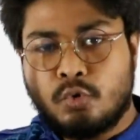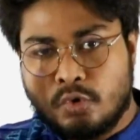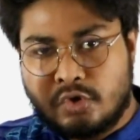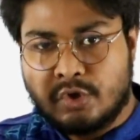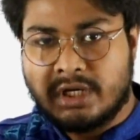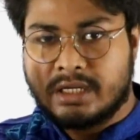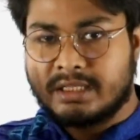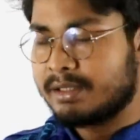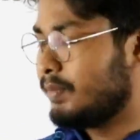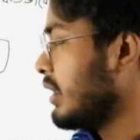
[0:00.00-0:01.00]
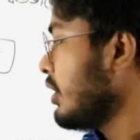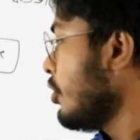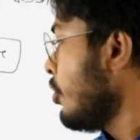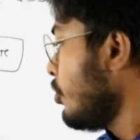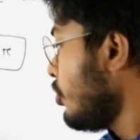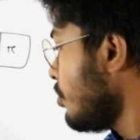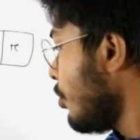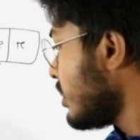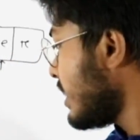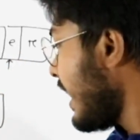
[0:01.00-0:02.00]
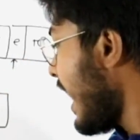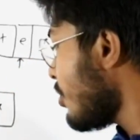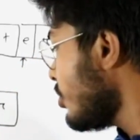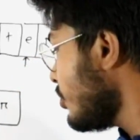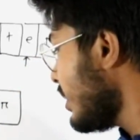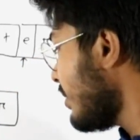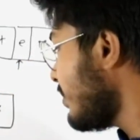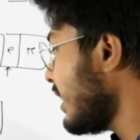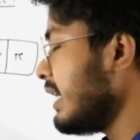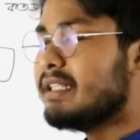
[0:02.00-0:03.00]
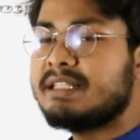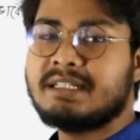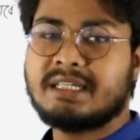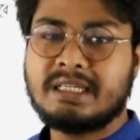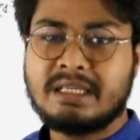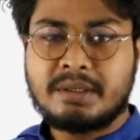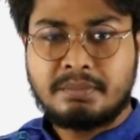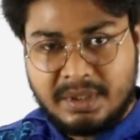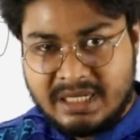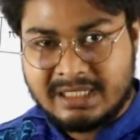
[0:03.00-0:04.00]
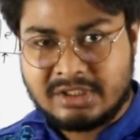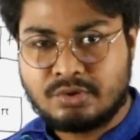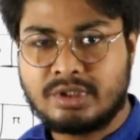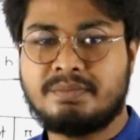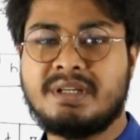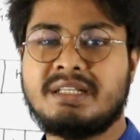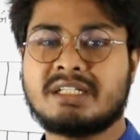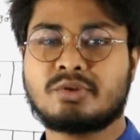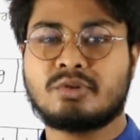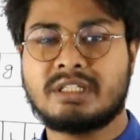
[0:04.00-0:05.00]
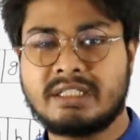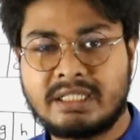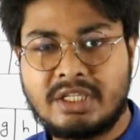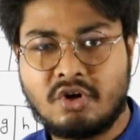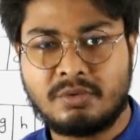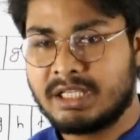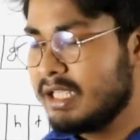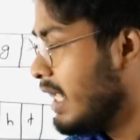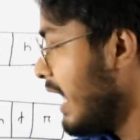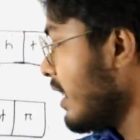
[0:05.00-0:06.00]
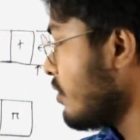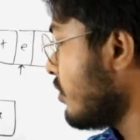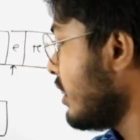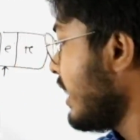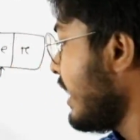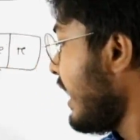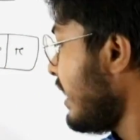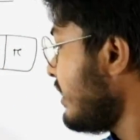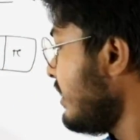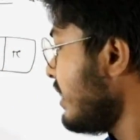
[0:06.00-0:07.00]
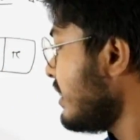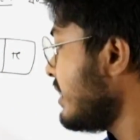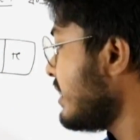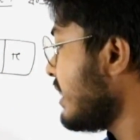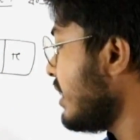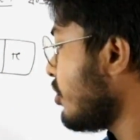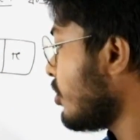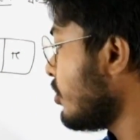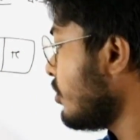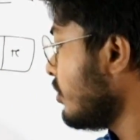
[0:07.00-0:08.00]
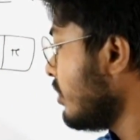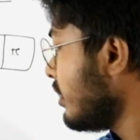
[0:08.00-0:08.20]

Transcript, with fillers: গুচ্ছ আকারে থাকবে তো বলছে এখন যদি আমরা এদেরকে বিন্যাস করি বিন্যাস করতে গেলে কি হবে এখন এই তিনটা জিনিস কি কখনো